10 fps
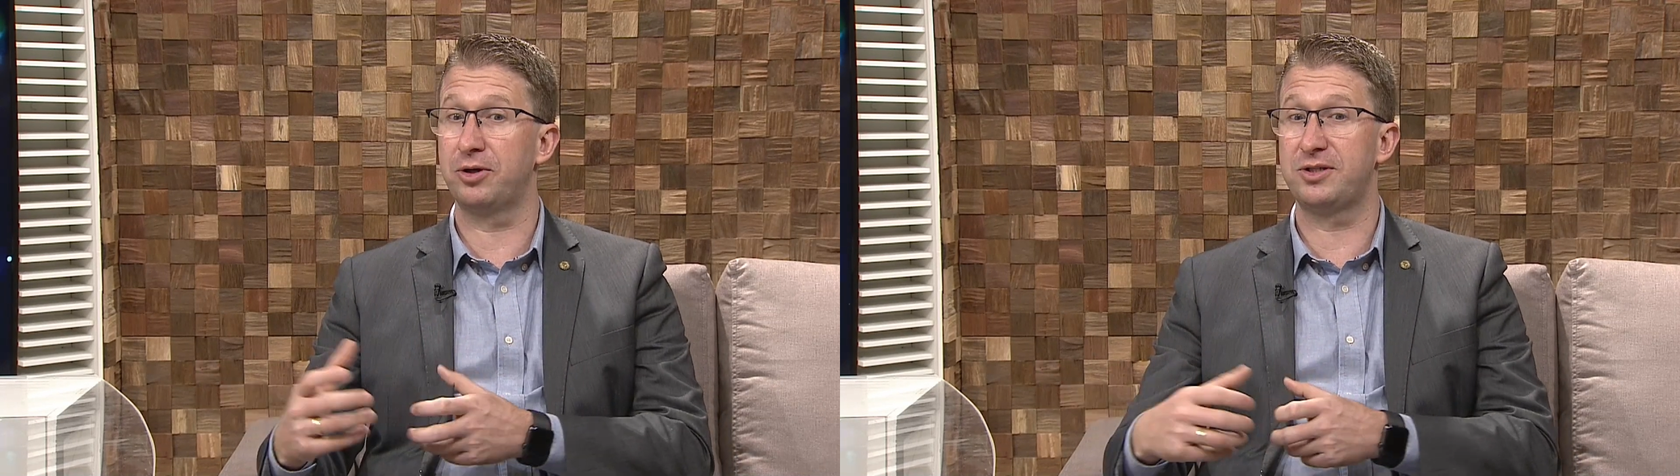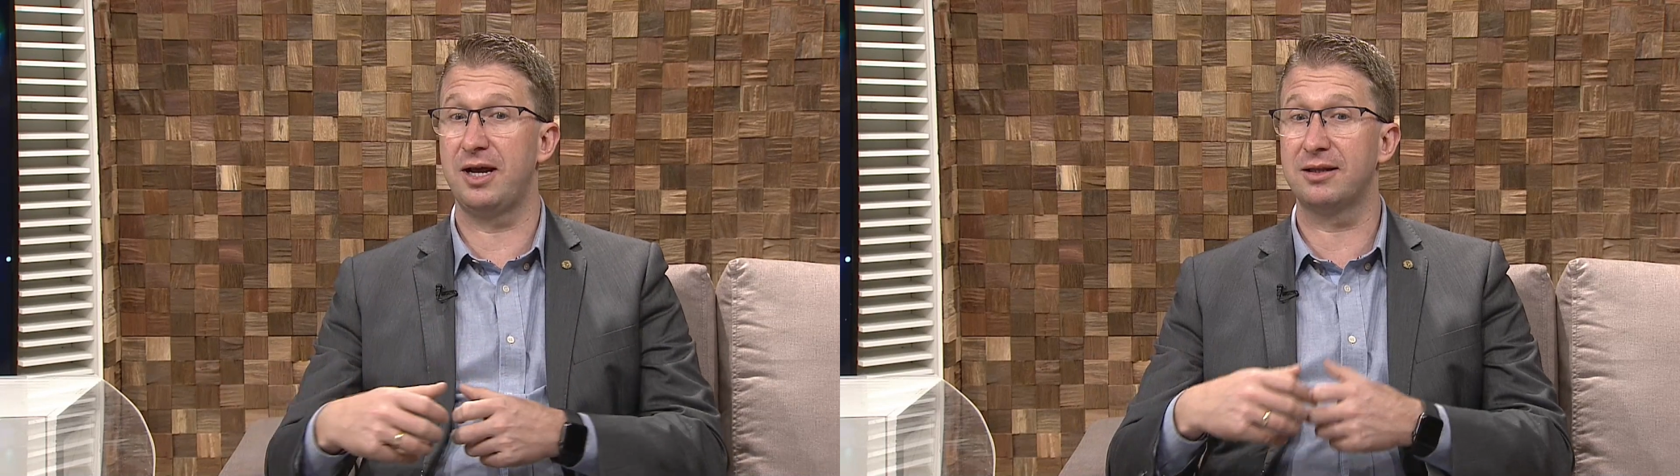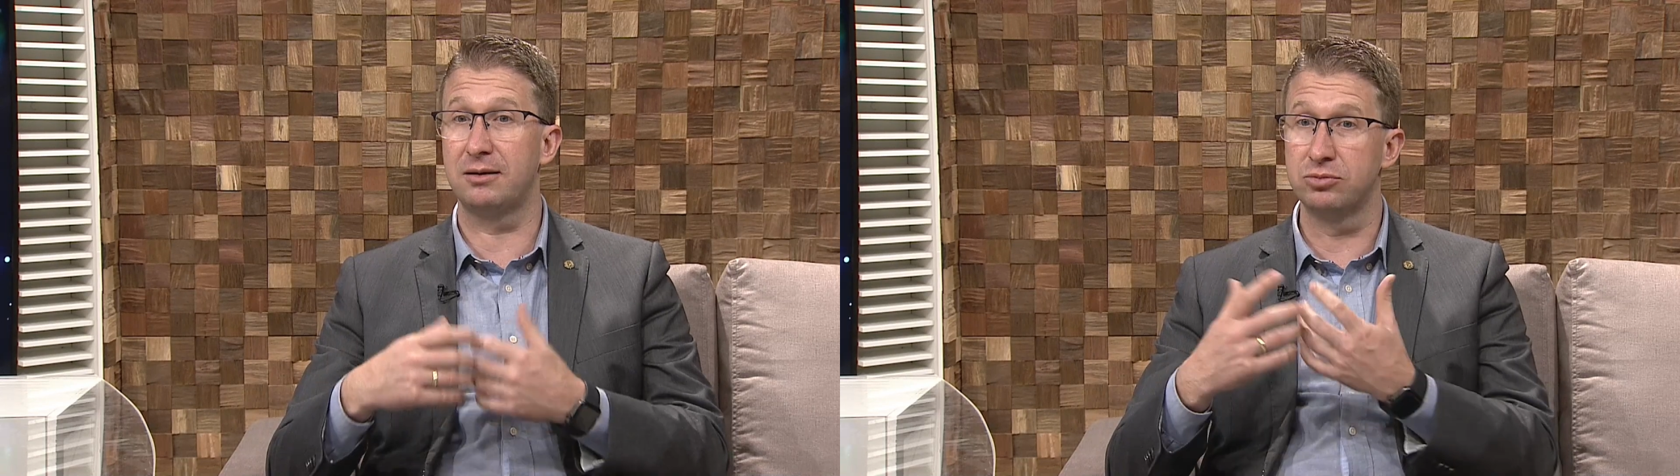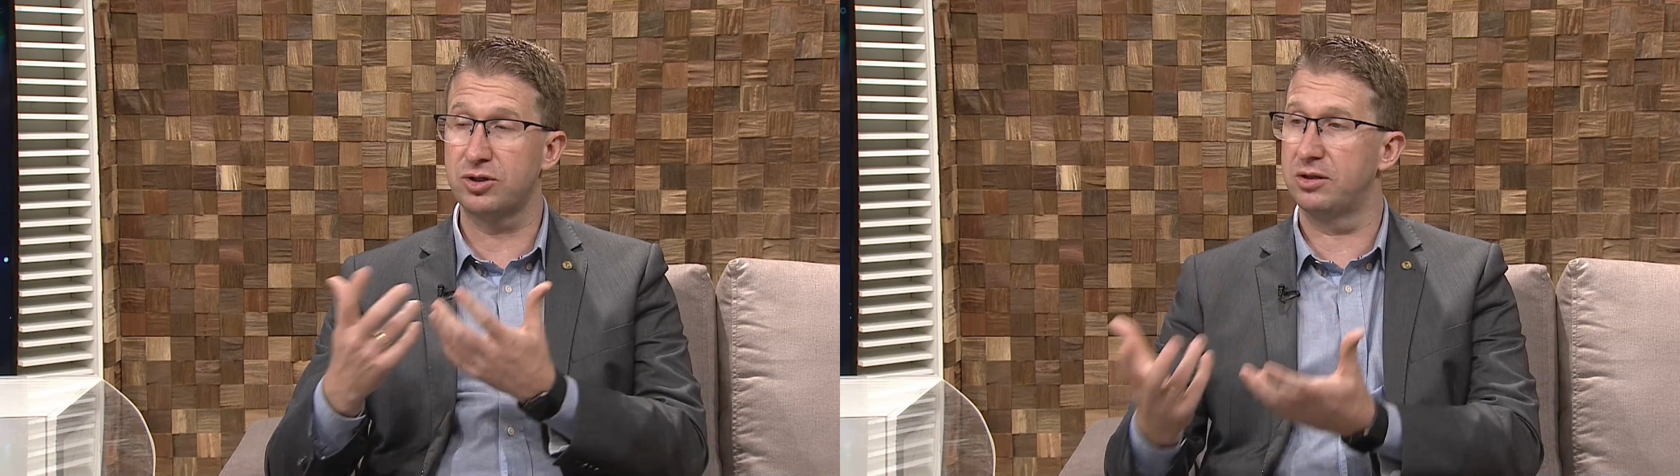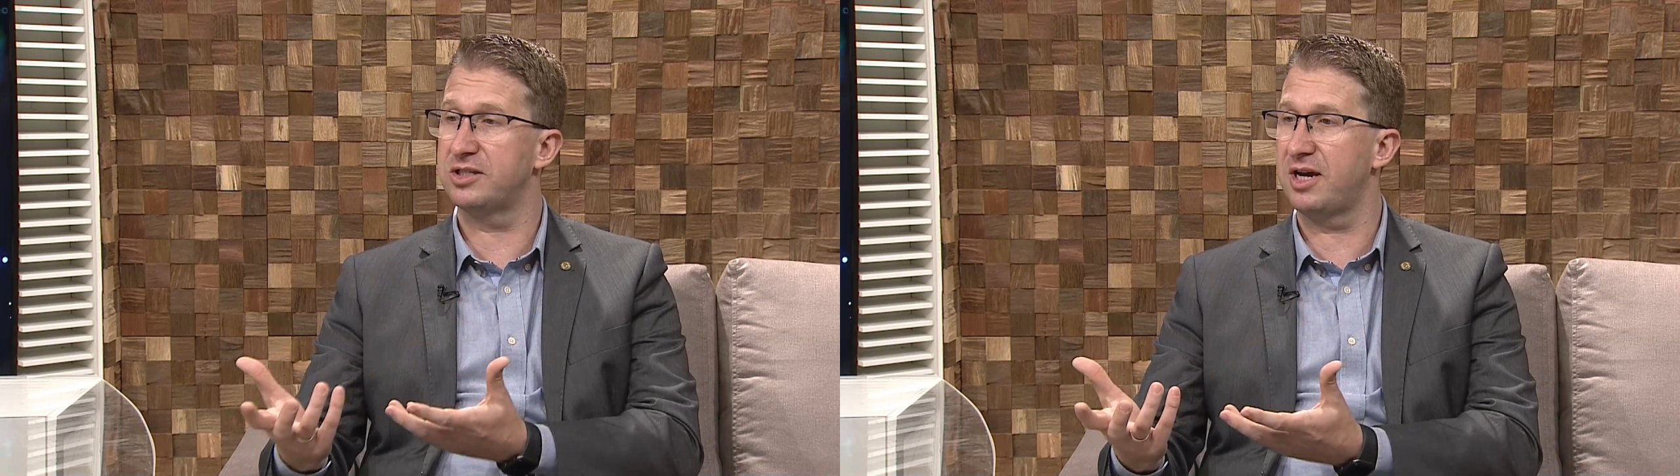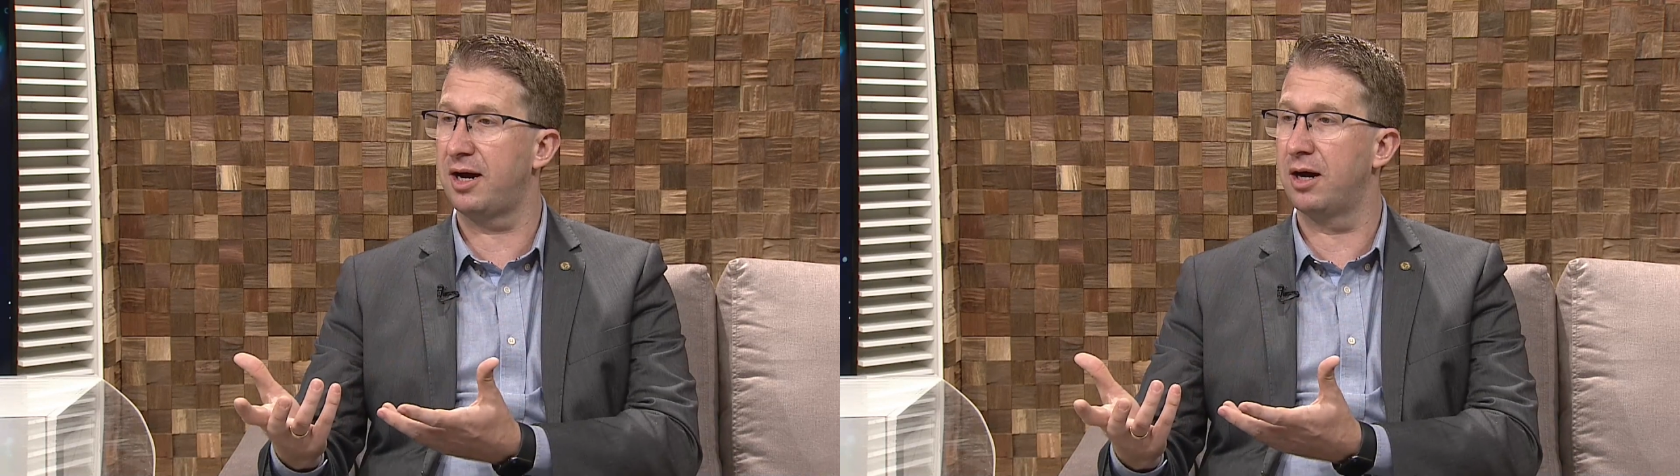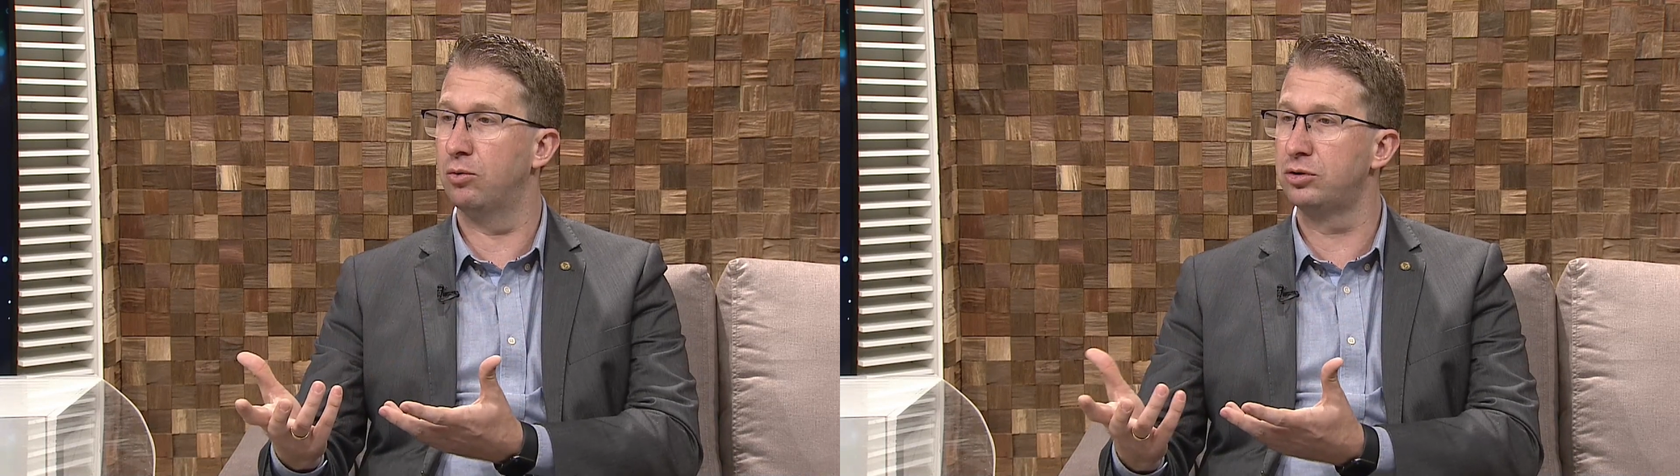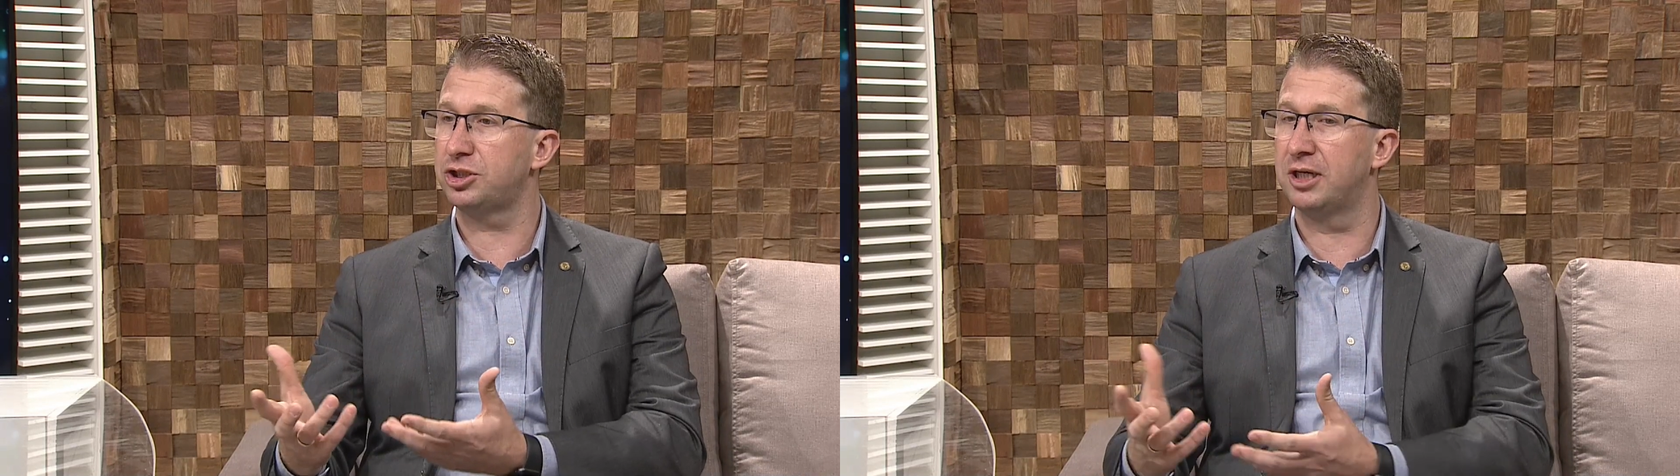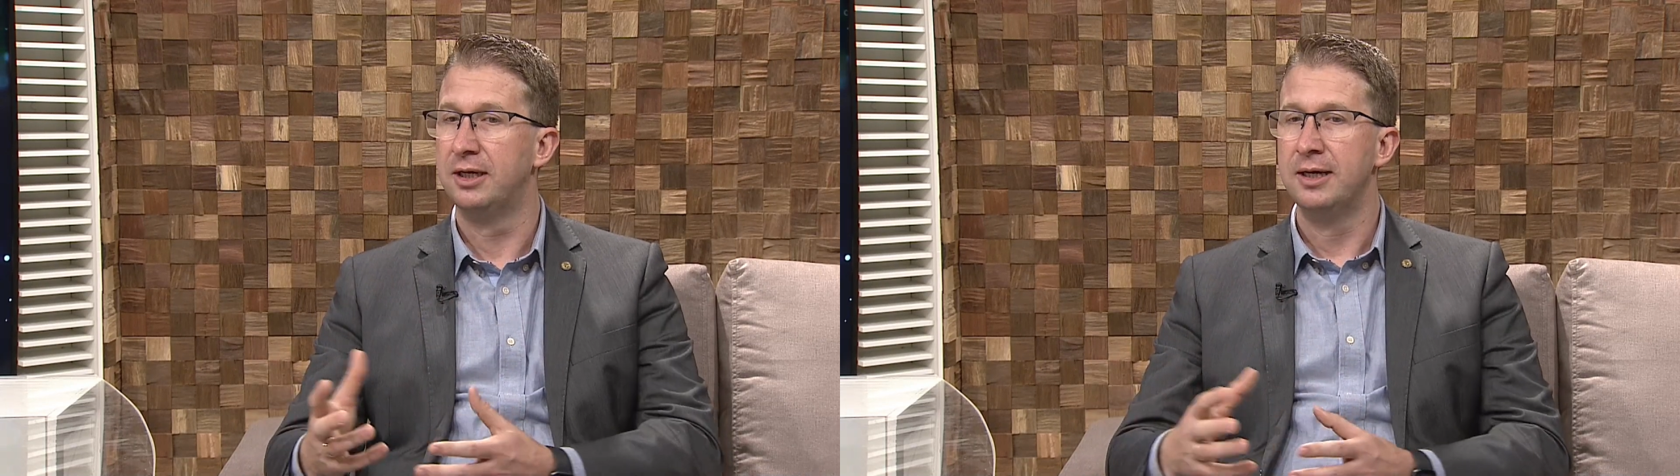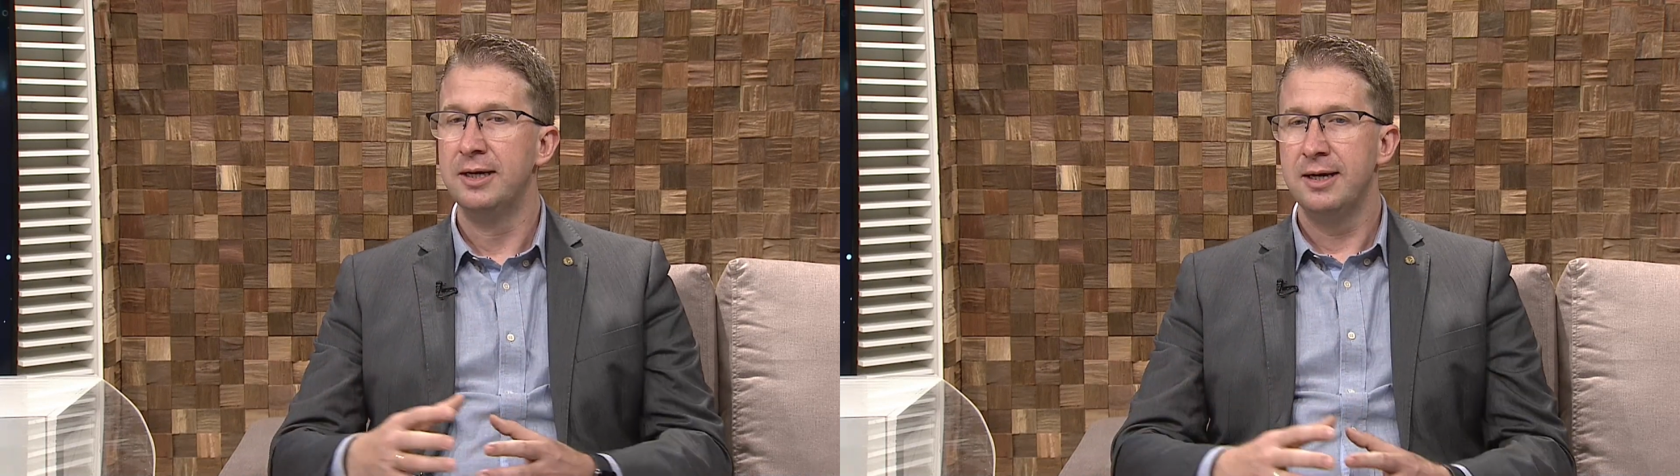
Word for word: Porque se ela está buscando a Serra Gaúcha